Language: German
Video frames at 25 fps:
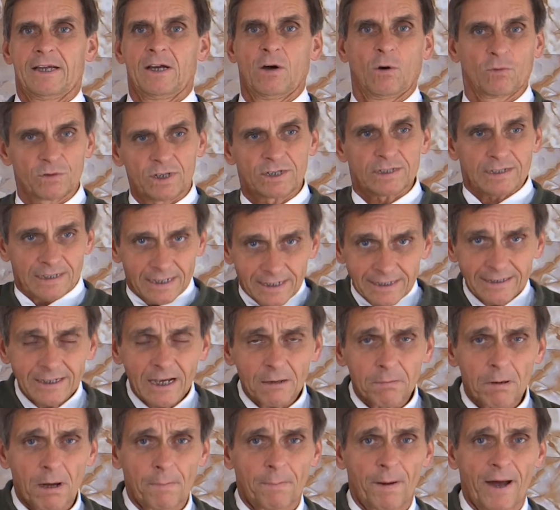Und es ist
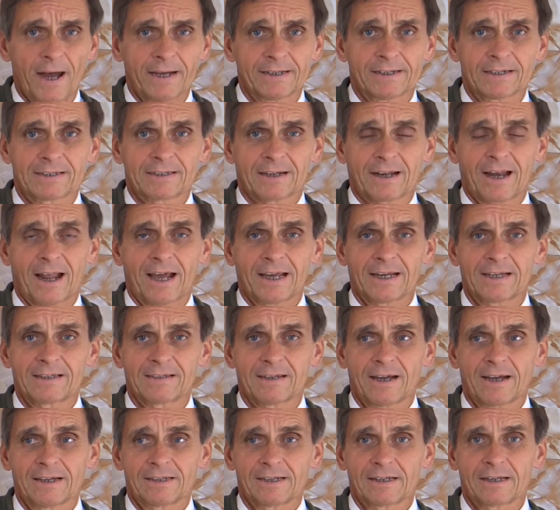aber beides
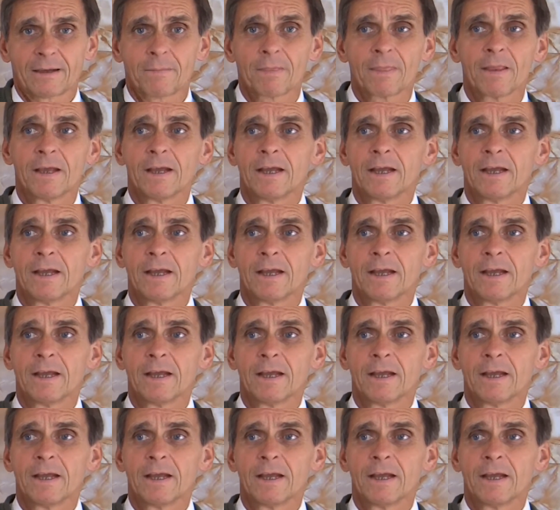gleichzeitig.